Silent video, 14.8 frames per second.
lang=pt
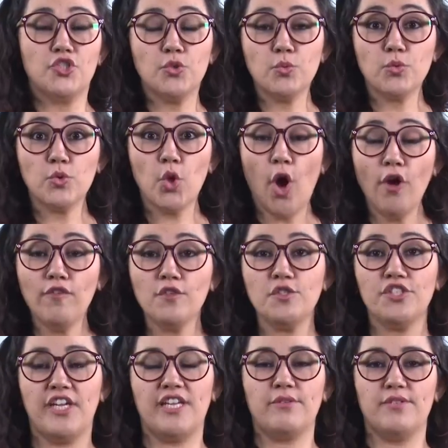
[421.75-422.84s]
um novo
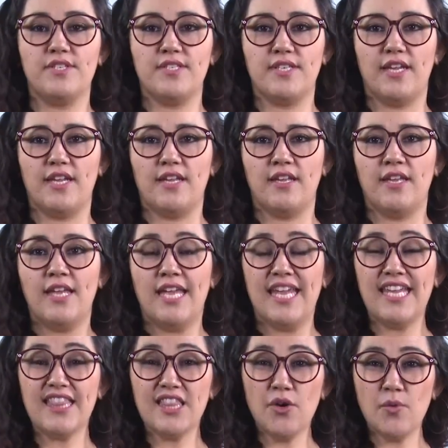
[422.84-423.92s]
jeito de ser.
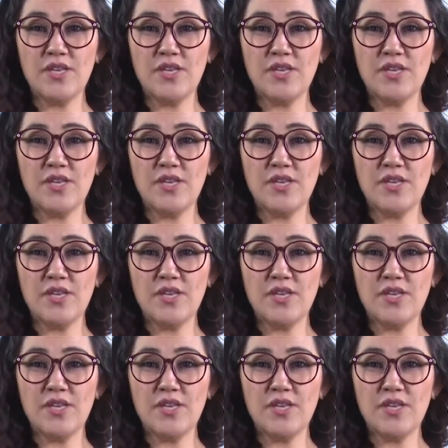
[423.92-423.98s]
Então,